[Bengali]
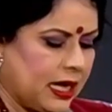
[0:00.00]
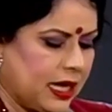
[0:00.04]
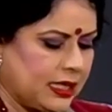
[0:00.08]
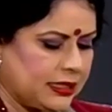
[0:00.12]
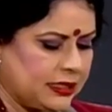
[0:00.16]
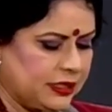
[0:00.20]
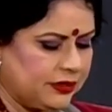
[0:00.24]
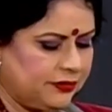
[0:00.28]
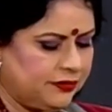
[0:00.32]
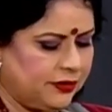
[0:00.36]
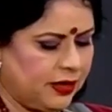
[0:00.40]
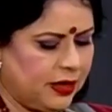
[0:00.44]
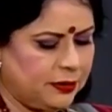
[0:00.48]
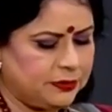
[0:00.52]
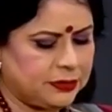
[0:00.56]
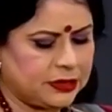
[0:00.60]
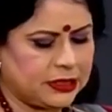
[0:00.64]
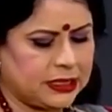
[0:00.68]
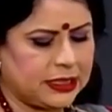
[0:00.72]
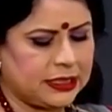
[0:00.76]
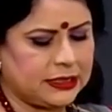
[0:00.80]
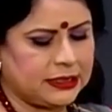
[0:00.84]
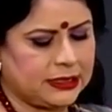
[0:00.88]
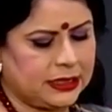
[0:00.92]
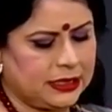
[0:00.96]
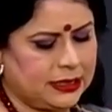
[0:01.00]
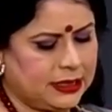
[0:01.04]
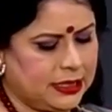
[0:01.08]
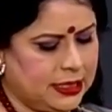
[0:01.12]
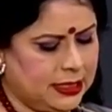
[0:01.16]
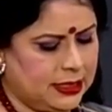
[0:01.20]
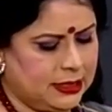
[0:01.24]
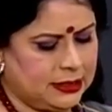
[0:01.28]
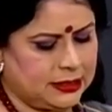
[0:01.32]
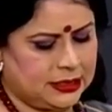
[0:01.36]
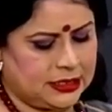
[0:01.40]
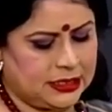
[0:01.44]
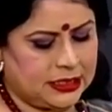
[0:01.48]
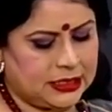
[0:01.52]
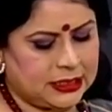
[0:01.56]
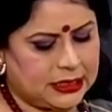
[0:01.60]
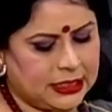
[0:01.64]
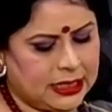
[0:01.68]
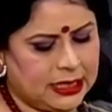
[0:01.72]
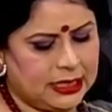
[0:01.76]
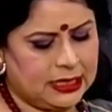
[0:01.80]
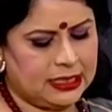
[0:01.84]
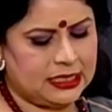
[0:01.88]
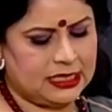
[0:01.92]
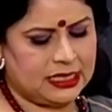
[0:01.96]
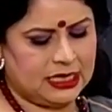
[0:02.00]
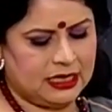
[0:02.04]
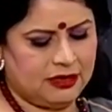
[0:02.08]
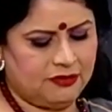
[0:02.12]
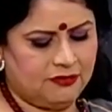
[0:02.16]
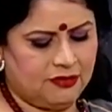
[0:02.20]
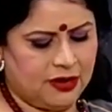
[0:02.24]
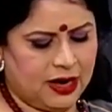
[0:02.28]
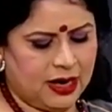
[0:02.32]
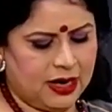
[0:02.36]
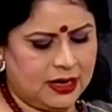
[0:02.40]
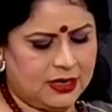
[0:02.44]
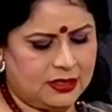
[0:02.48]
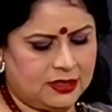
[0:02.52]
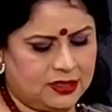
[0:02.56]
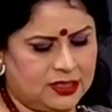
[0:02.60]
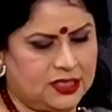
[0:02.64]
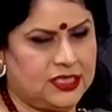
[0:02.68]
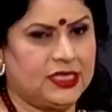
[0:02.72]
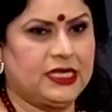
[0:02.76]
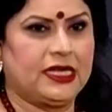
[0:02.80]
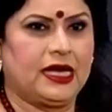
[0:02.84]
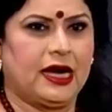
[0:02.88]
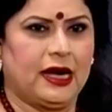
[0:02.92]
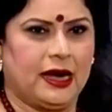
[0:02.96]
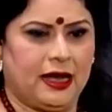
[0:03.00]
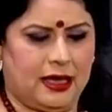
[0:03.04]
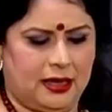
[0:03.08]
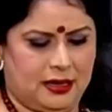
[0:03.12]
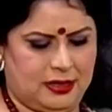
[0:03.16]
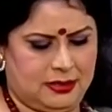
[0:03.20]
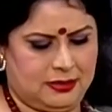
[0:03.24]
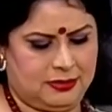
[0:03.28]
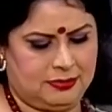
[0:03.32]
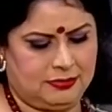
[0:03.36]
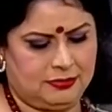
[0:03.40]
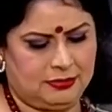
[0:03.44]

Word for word: কাজী ফার্মস কিচেনের চিকেন লিভার সিঙ্গারা